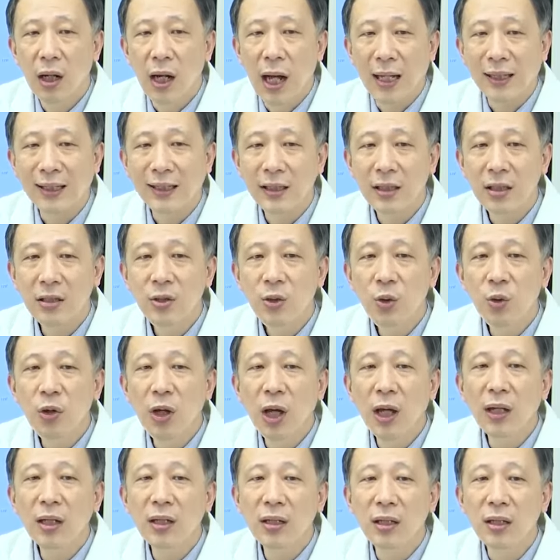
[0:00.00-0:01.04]
같은
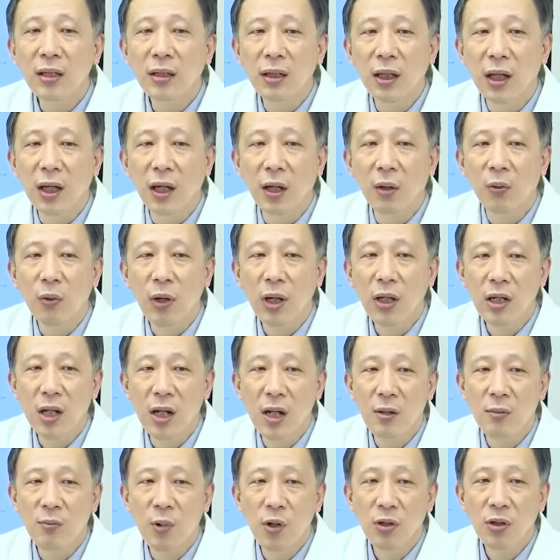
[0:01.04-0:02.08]
동양인인데 왜
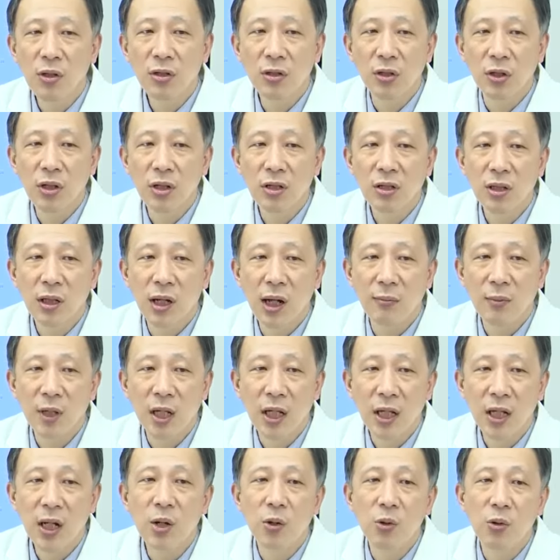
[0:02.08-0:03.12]
일본은
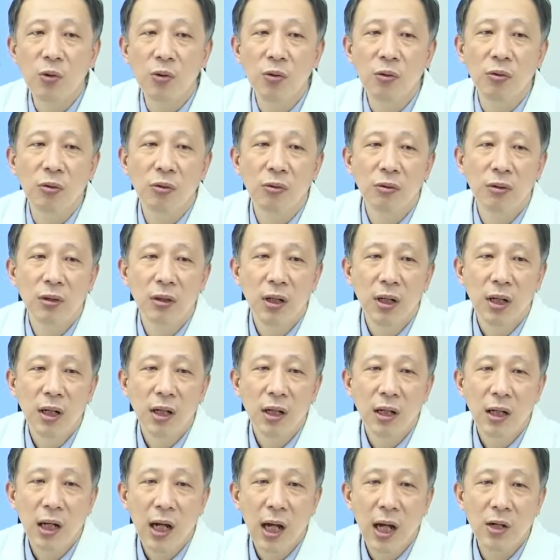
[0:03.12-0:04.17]
전립선암이 1위고
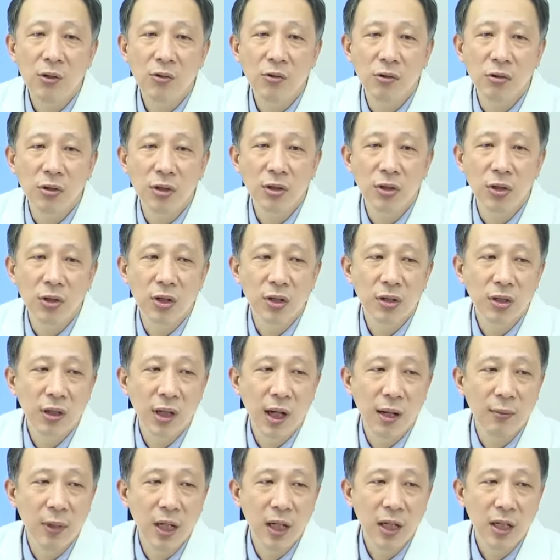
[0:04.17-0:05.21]
한국은
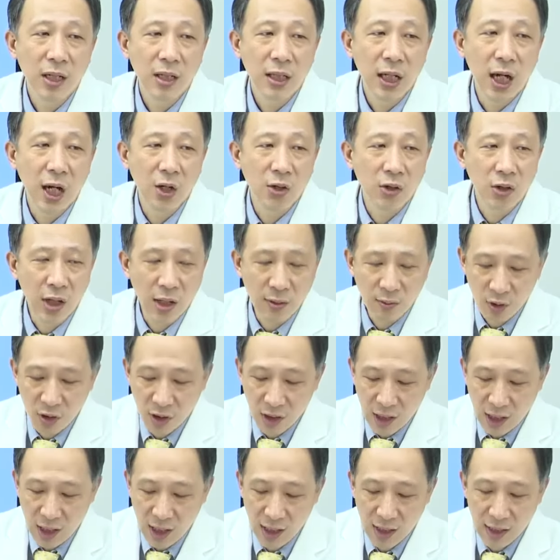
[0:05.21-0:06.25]
전립선암이 4위에
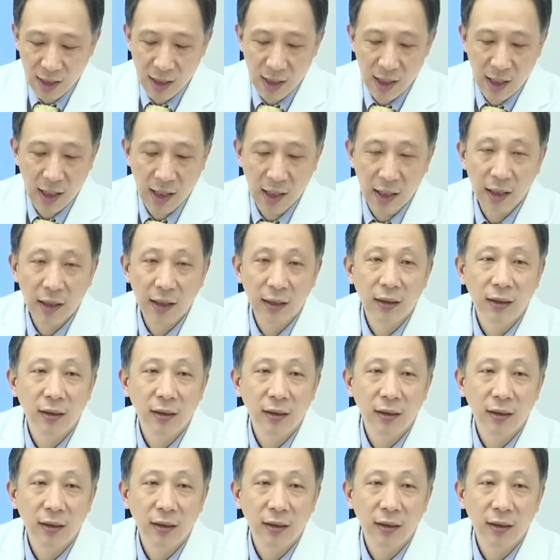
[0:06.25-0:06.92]
불과할까?